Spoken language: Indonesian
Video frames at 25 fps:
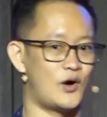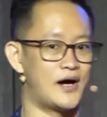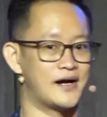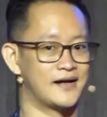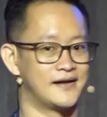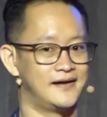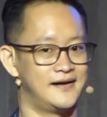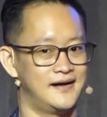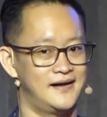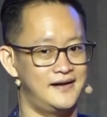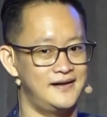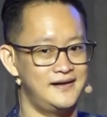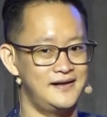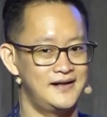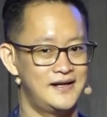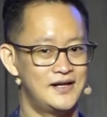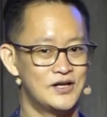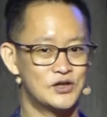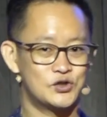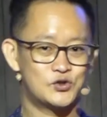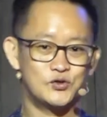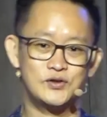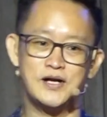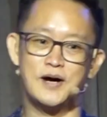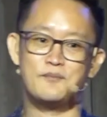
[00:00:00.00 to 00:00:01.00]
keluarga
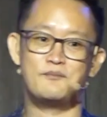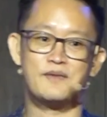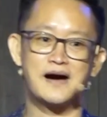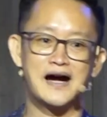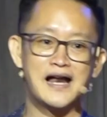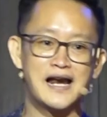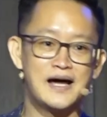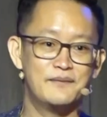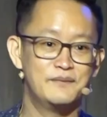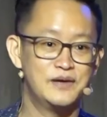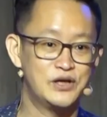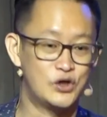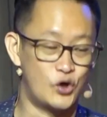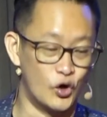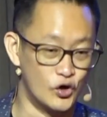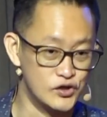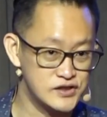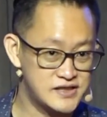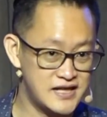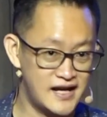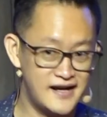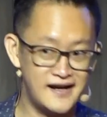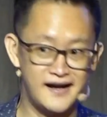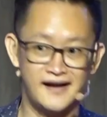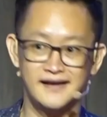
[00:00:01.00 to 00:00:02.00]
sudah mengalami
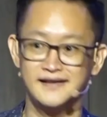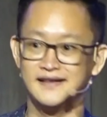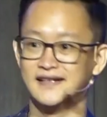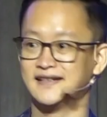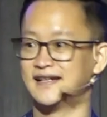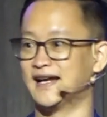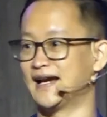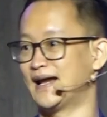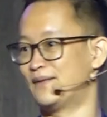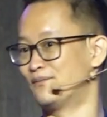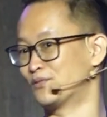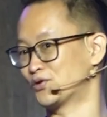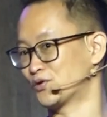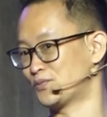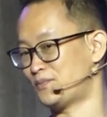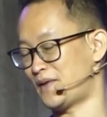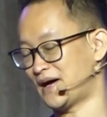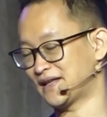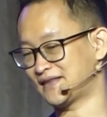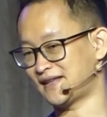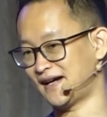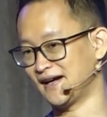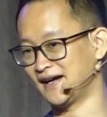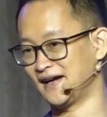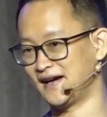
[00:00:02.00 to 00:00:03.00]
goncangan di dalam
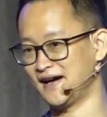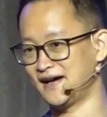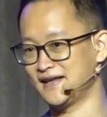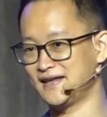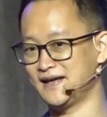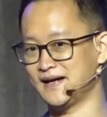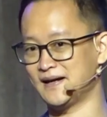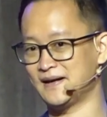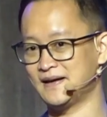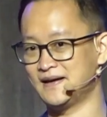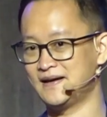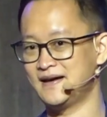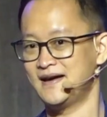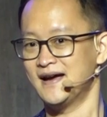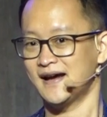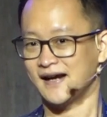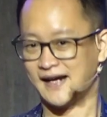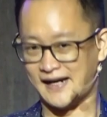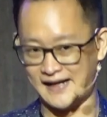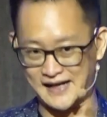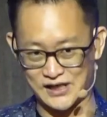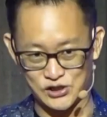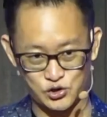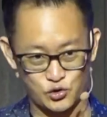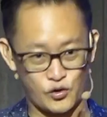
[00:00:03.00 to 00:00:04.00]
rumah tangganya
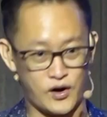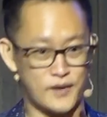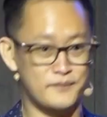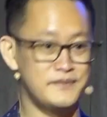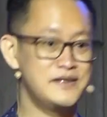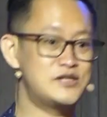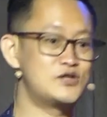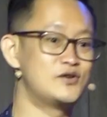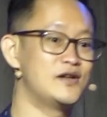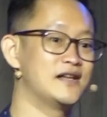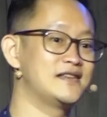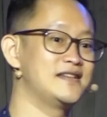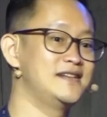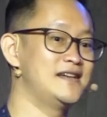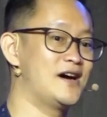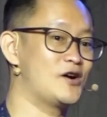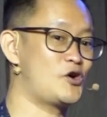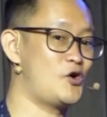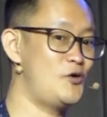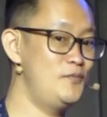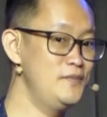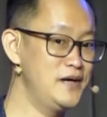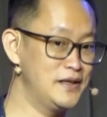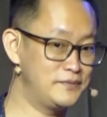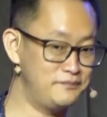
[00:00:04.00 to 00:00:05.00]
karena suami sudah tidak
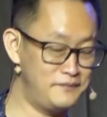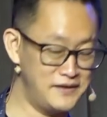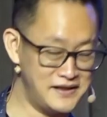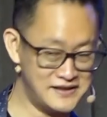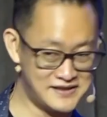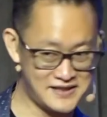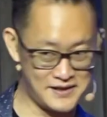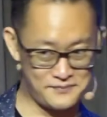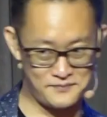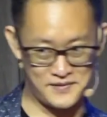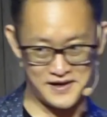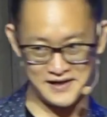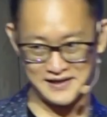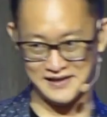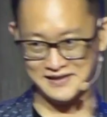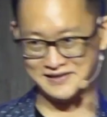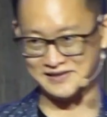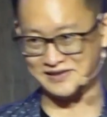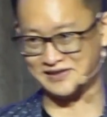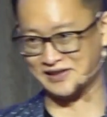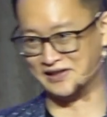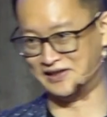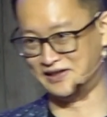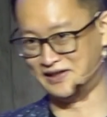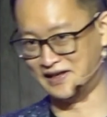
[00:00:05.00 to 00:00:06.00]
komitmen sama
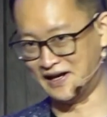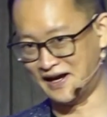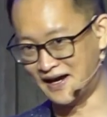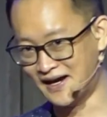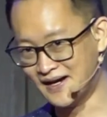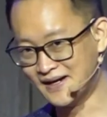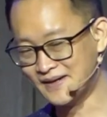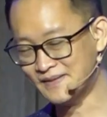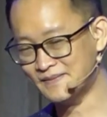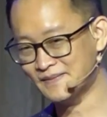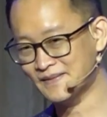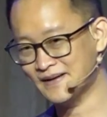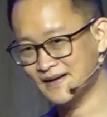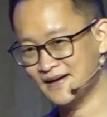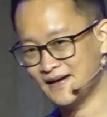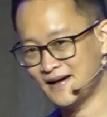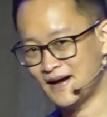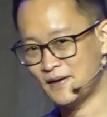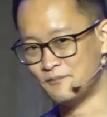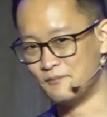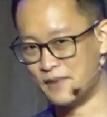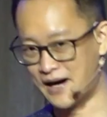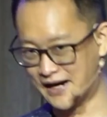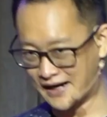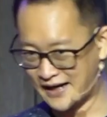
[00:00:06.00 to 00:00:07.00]
istrinya,
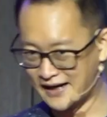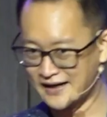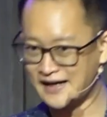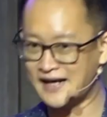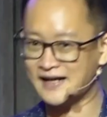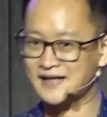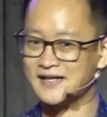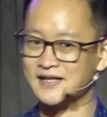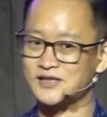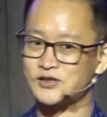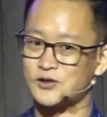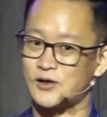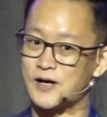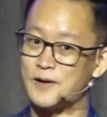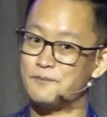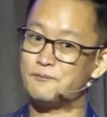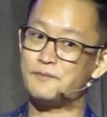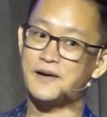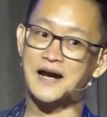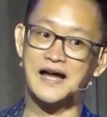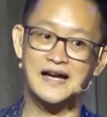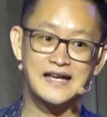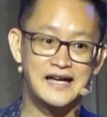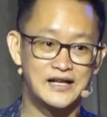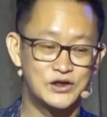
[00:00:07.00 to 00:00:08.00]
Bahkan ada seorang
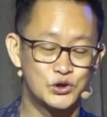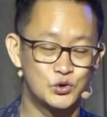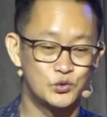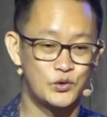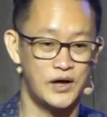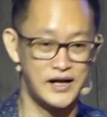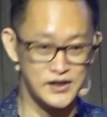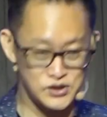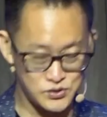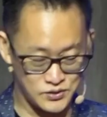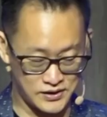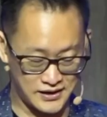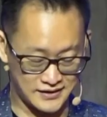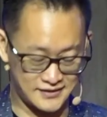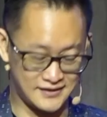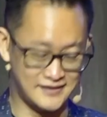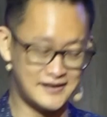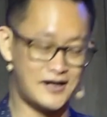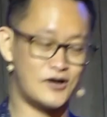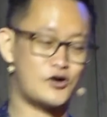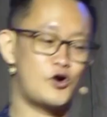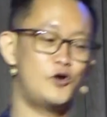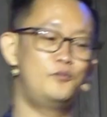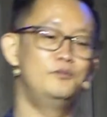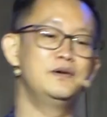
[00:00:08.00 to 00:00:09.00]
pelayan Tuhan juga
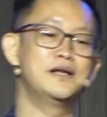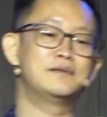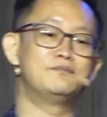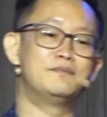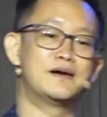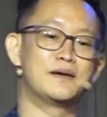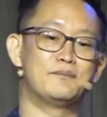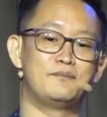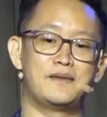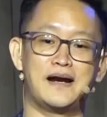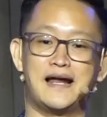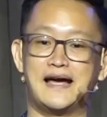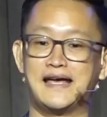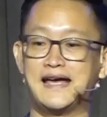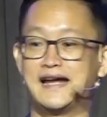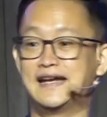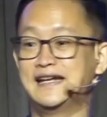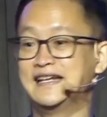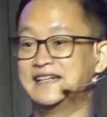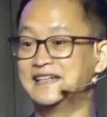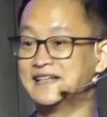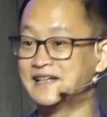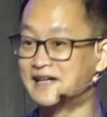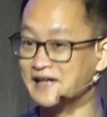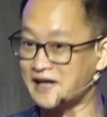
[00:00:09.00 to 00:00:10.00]
tidak komitmen
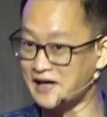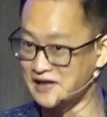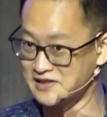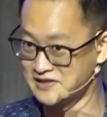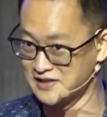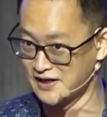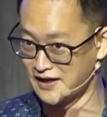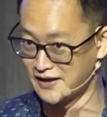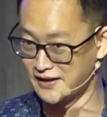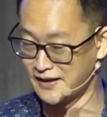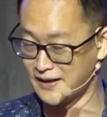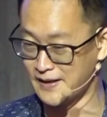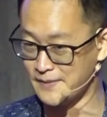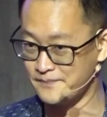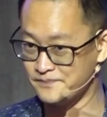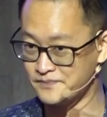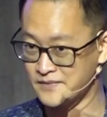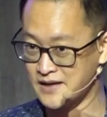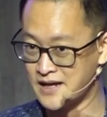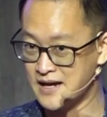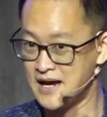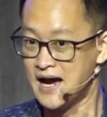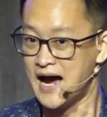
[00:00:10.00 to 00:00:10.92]
melayani di gerejanya.